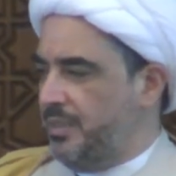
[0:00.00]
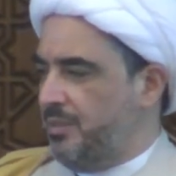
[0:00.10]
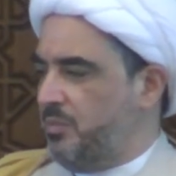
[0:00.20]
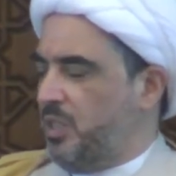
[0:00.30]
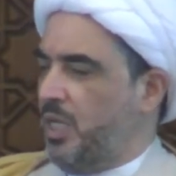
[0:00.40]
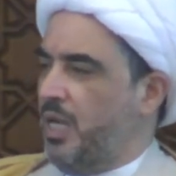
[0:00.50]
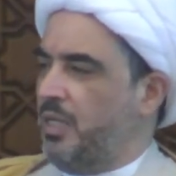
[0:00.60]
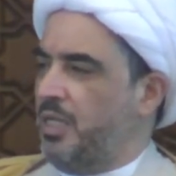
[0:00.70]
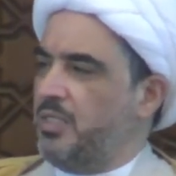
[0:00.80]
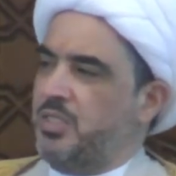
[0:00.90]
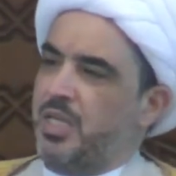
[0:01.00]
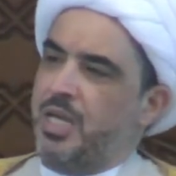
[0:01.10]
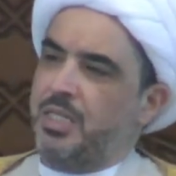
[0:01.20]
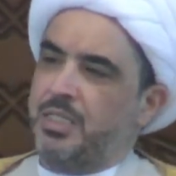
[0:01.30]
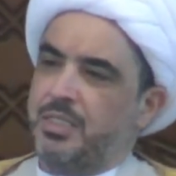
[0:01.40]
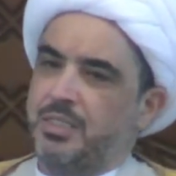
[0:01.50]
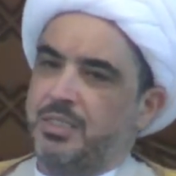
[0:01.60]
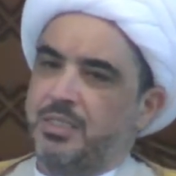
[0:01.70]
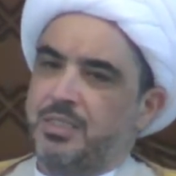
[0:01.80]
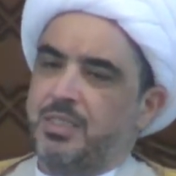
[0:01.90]
مثل هذا الإنسان
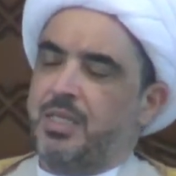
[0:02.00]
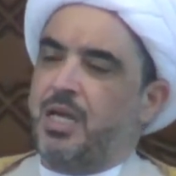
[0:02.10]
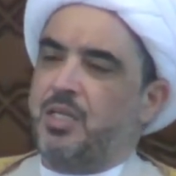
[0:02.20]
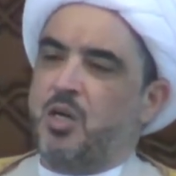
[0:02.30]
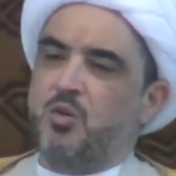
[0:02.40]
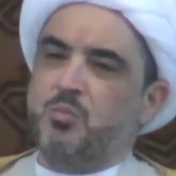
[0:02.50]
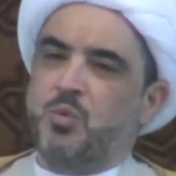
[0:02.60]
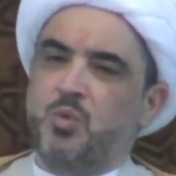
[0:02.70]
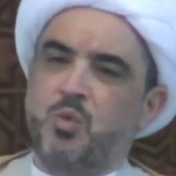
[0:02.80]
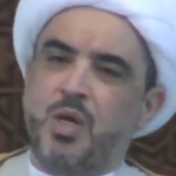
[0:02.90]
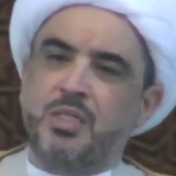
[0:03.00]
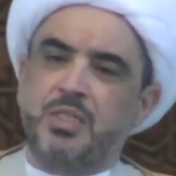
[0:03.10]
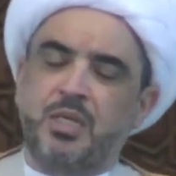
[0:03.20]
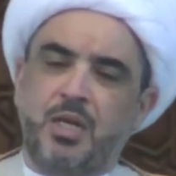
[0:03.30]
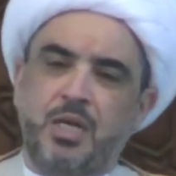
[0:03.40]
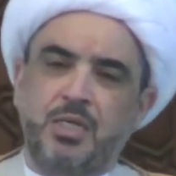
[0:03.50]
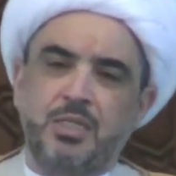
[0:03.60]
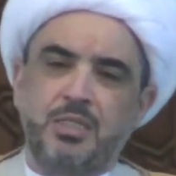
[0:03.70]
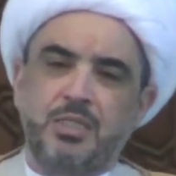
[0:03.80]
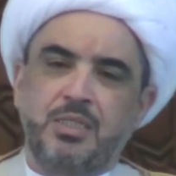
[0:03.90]
لا يهمه أن يرى
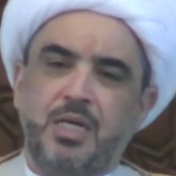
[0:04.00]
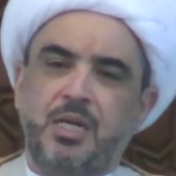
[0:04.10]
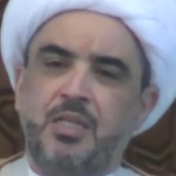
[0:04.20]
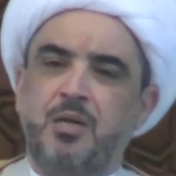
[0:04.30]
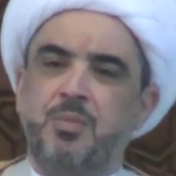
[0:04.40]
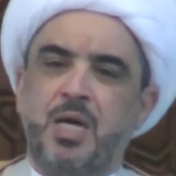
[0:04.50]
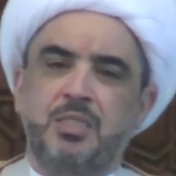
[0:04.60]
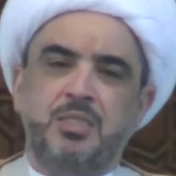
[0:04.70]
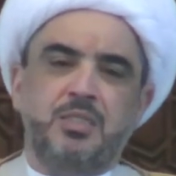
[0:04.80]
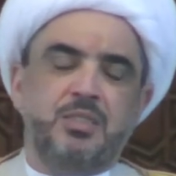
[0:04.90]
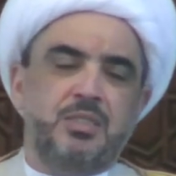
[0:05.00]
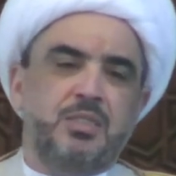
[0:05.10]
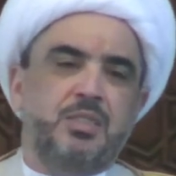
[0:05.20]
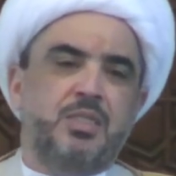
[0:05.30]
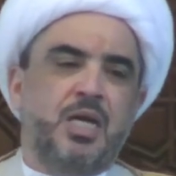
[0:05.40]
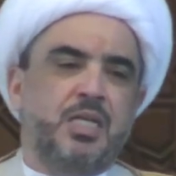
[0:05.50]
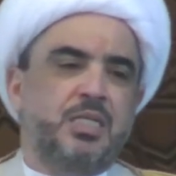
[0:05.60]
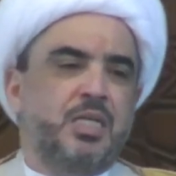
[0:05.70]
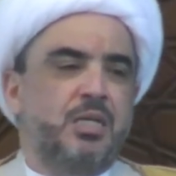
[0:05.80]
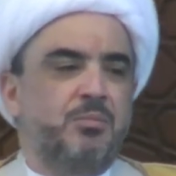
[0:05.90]
عذابات
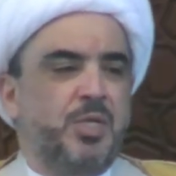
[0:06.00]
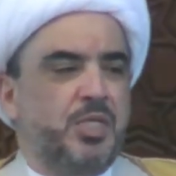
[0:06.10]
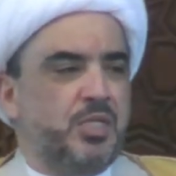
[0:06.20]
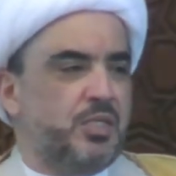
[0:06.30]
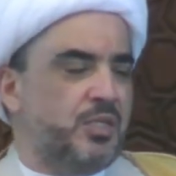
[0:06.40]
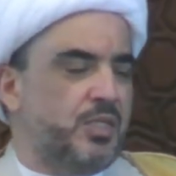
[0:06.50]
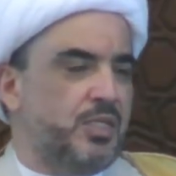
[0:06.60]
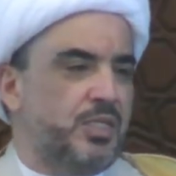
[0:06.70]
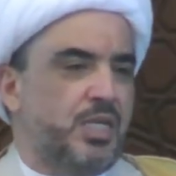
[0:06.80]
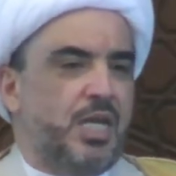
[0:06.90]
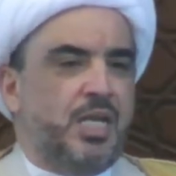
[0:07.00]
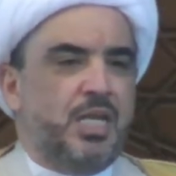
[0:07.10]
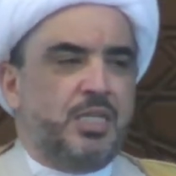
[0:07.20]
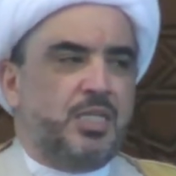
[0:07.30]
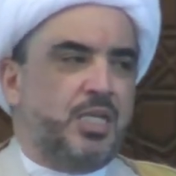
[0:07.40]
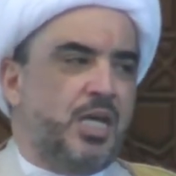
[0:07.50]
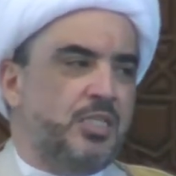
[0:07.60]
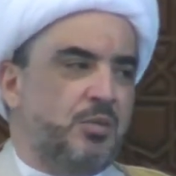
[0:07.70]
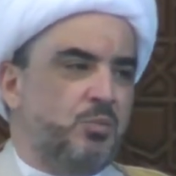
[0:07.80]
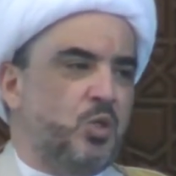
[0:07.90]
ذلك المريض الذي لا
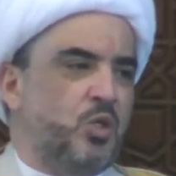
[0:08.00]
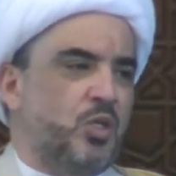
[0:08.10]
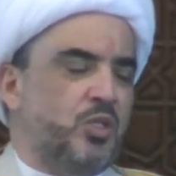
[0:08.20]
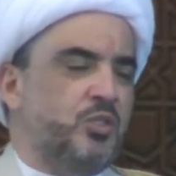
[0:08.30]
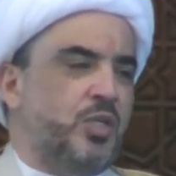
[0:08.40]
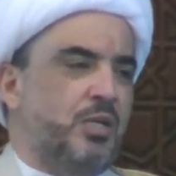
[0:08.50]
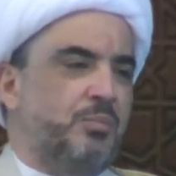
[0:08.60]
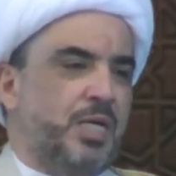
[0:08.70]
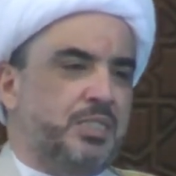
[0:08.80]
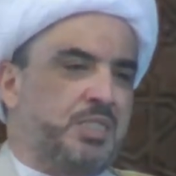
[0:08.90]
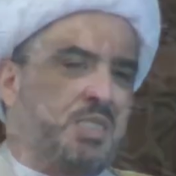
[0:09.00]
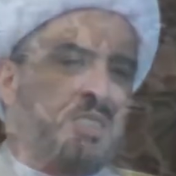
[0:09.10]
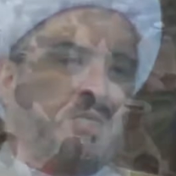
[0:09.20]
يملك القدرة المادية